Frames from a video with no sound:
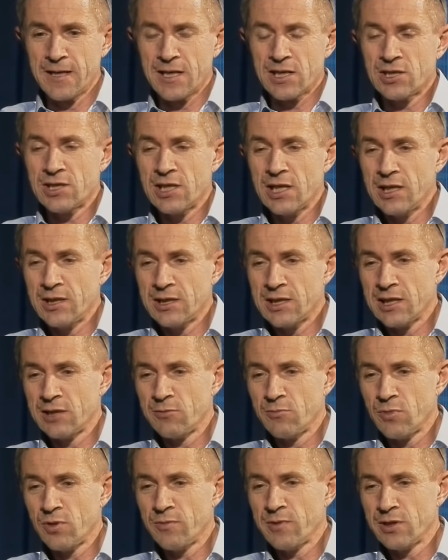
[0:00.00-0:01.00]
chcieli
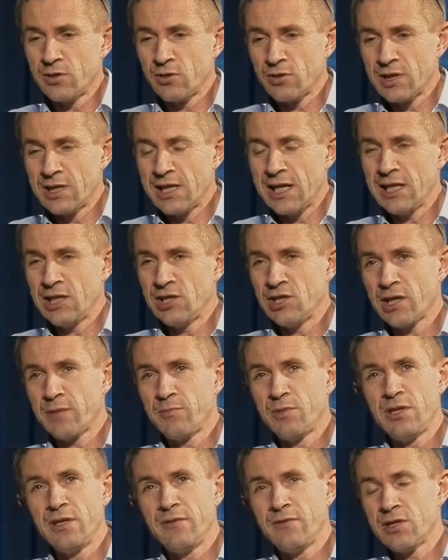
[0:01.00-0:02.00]
ten moment oddalić,
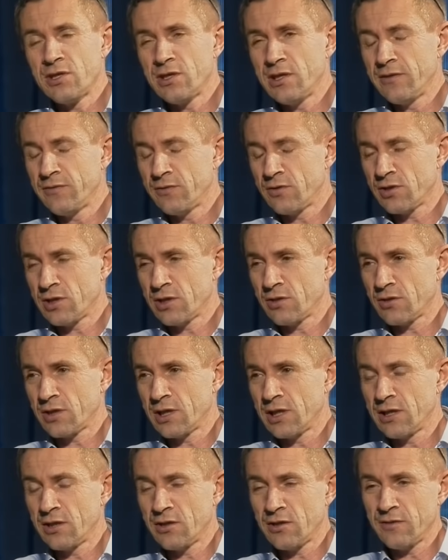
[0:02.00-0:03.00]
jakby nie wierzyli w to, że to
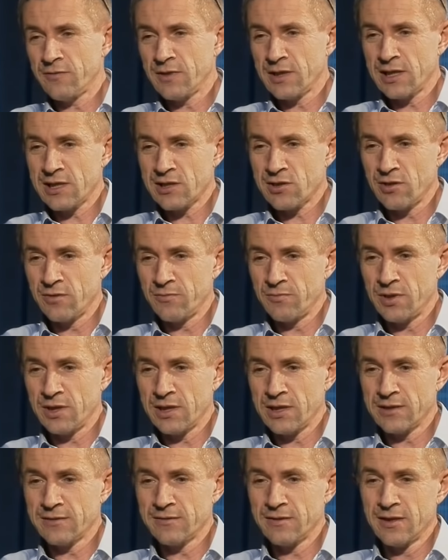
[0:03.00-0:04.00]
kiedykolwiek nastąpi.
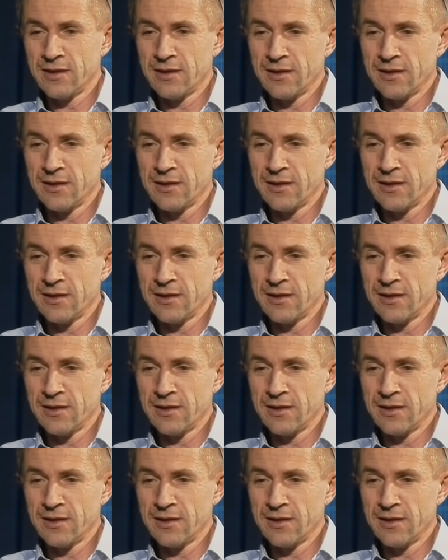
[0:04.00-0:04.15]
E,